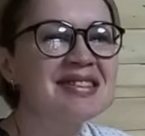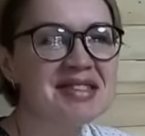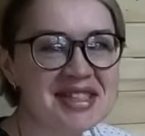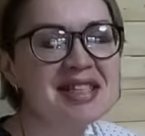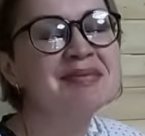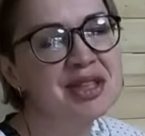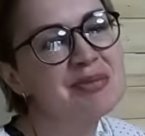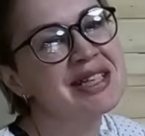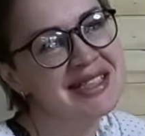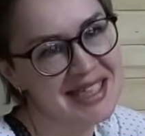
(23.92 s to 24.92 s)
Всем
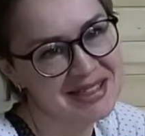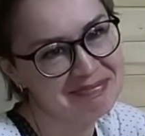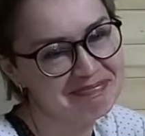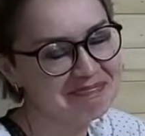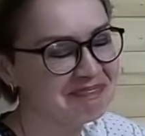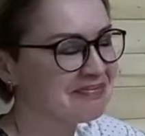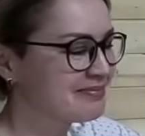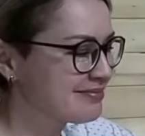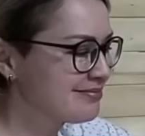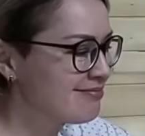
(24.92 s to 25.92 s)
добрый день.
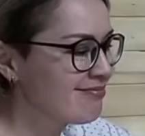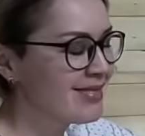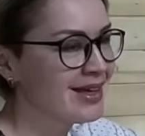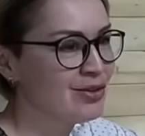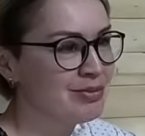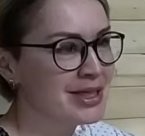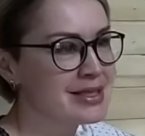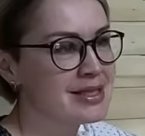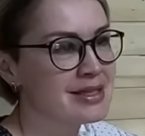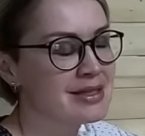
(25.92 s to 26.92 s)
У меня
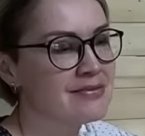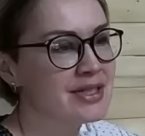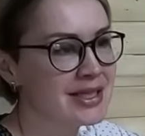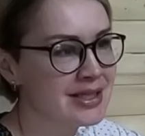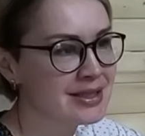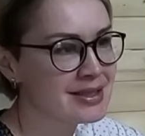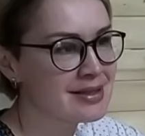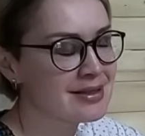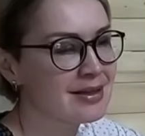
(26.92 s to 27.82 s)
здесь зверинец